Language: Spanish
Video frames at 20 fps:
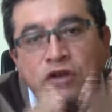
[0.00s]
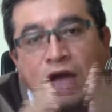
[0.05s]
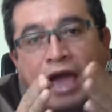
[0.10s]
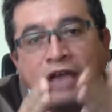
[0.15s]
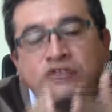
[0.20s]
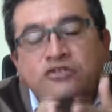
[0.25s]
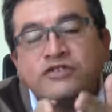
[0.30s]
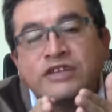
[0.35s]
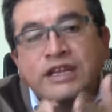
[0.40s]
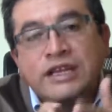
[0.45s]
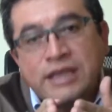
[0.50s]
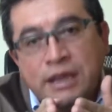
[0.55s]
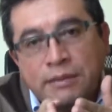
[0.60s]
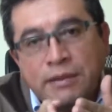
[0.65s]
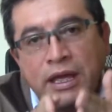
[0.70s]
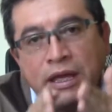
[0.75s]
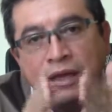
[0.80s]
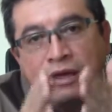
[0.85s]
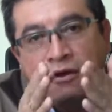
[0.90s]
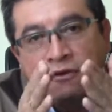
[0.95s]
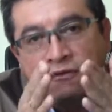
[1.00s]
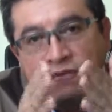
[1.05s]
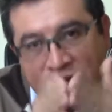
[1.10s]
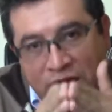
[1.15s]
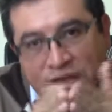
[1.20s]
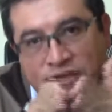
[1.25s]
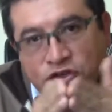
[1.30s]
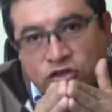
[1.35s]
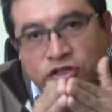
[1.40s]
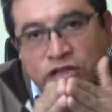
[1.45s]
A eso se le llama
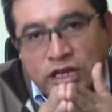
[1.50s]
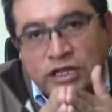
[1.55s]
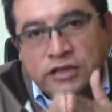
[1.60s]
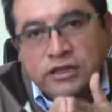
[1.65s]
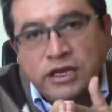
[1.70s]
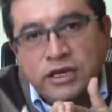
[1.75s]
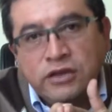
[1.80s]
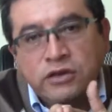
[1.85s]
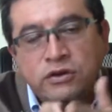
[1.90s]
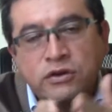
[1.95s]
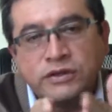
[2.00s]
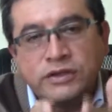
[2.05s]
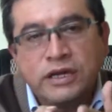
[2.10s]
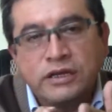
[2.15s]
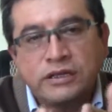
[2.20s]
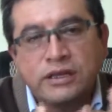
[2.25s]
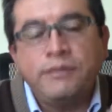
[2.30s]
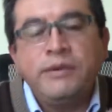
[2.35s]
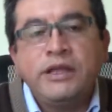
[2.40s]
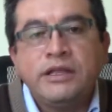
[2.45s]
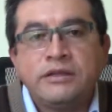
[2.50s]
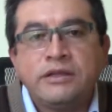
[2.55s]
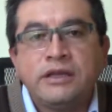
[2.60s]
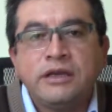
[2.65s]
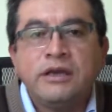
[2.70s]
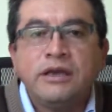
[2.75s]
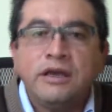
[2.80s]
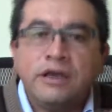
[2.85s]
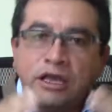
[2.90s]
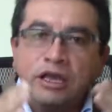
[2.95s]
fijación de litigio,
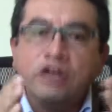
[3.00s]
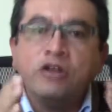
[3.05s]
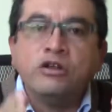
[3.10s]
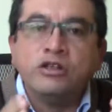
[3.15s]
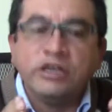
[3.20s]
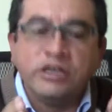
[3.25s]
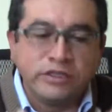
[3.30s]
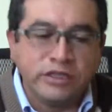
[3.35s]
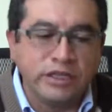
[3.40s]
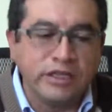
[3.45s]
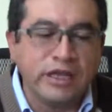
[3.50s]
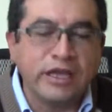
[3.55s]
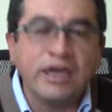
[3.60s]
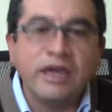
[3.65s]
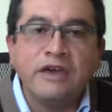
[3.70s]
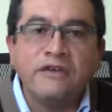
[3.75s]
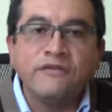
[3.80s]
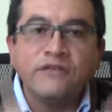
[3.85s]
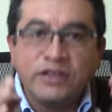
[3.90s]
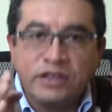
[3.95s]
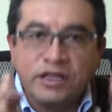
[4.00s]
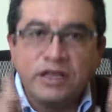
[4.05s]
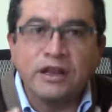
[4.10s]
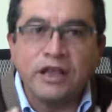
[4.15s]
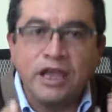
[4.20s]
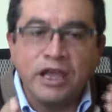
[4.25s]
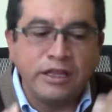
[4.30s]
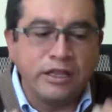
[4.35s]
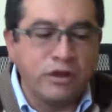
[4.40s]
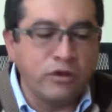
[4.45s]
exactamente. Y lo tiene que
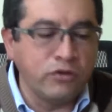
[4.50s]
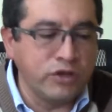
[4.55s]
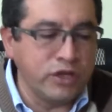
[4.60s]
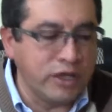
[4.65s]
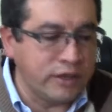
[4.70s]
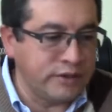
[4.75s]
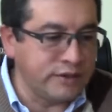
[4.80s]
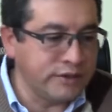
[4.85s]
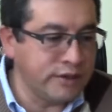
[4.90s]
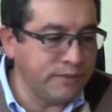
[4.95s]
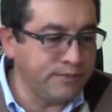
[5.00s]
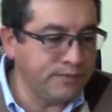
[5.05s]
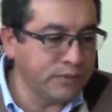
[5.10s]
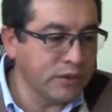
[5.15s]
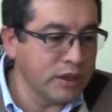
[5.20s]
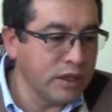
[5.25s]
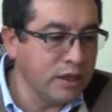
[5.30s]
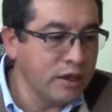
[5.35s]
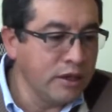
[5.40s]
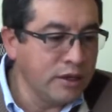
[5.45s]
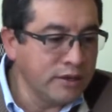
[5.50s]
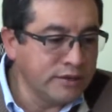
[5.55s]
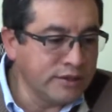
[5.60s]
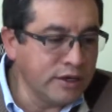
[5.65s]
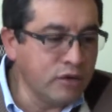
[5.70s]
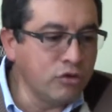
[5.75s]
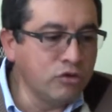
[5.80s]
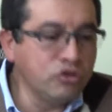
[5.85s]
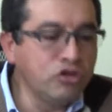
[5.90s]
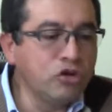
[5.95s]
definir en audiencia.
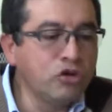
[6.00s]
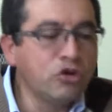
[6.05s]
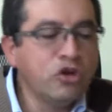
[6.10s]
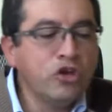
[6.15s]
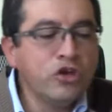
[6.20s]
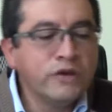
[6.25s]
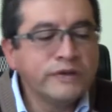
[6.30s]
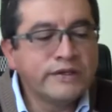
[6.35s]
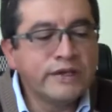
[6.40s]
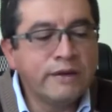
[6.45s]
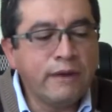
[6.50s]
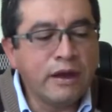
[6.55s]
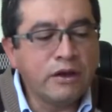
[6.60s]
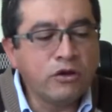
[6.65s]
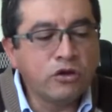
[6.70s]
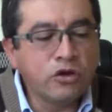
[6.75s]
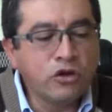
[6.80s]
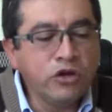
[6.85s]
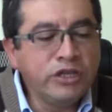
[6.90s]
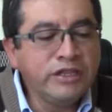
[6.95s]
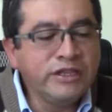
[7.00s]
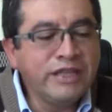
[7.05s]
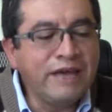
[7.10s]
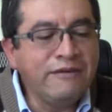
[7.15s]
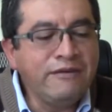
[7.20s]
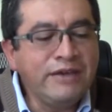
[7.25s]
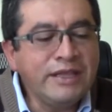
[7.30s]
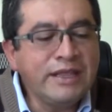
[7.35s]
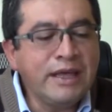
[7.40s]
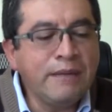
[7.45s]
Segundo, se valoró
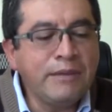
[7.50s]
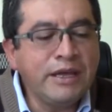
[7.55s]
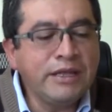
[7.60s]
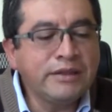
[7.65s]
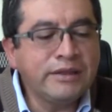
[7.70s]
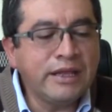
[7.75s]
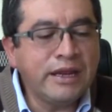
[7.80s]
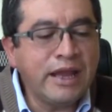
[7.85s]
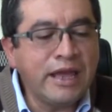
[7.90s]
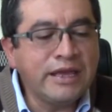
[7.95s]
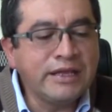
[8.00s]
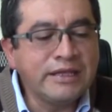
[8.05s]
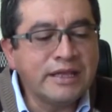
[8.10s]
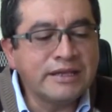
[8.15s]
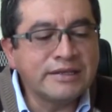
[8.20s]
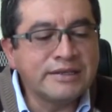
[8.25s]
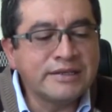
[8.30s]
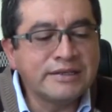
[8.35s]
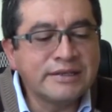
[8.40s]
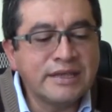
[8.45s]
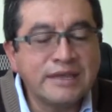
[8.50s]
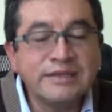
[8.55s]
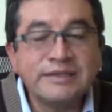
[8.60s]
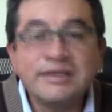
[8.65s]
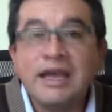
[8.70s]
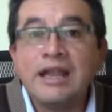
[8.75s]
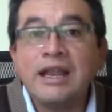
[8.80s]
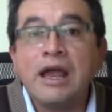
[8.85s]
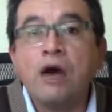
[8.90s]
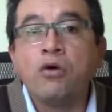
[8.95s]
indebidamente la
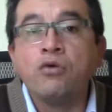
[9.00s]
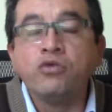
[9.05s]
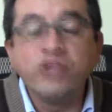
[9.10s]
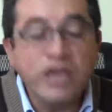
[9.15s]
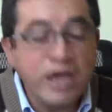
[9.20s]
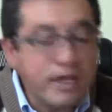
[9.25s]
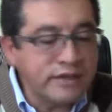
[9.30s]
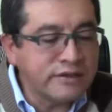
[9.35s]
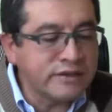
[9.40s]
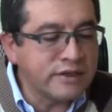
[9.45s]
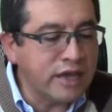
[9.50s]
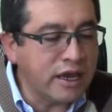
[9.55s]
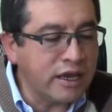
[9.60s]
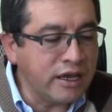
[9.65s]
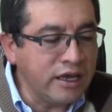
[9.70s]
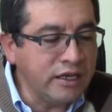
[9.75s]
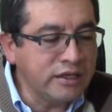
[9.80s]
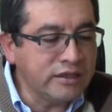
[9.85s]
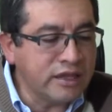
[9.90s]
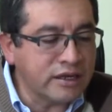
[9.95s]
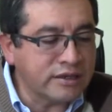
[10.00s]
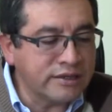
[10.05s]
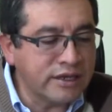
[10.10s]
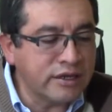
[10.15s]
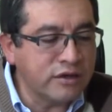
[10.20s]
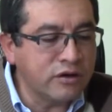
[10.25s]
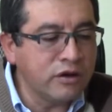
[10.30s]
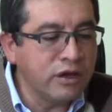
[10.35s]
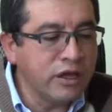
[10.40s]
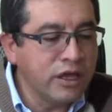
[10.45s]
inasistencia a la audiencia. Y
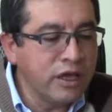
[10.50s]
tercero,